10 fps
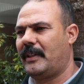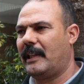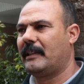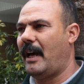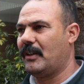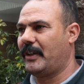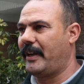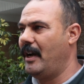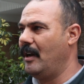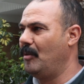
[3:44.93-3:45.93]

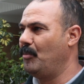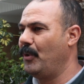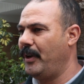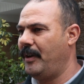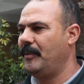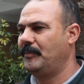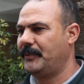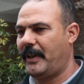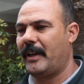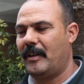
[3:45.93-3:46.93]
13 عام ولا
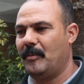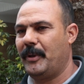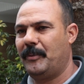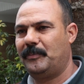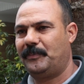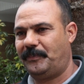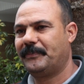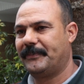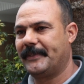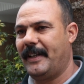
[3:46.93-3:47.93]
تقريبا
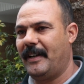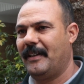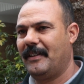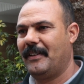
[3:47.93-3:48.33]
اه